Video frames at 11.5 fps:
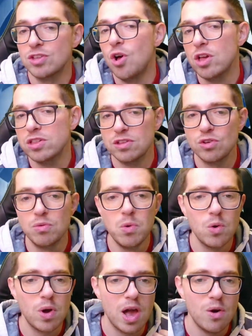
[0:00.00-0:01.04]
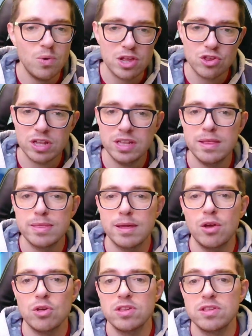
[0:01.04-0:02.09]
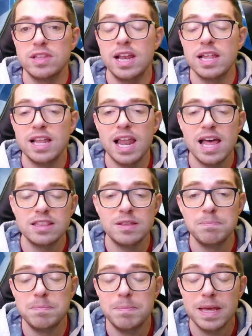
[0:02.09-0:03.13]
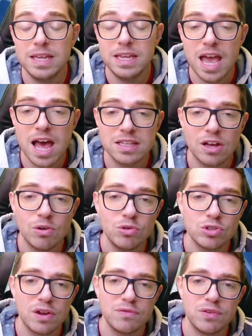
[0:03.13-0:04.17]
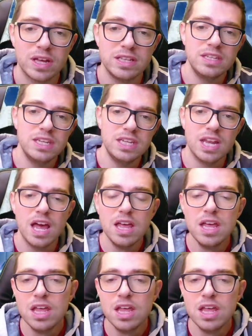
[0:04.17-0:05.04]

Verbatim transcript: Gosens comunque una certezza, Gosens dell'Atalanta impegnata contro la Fiorentina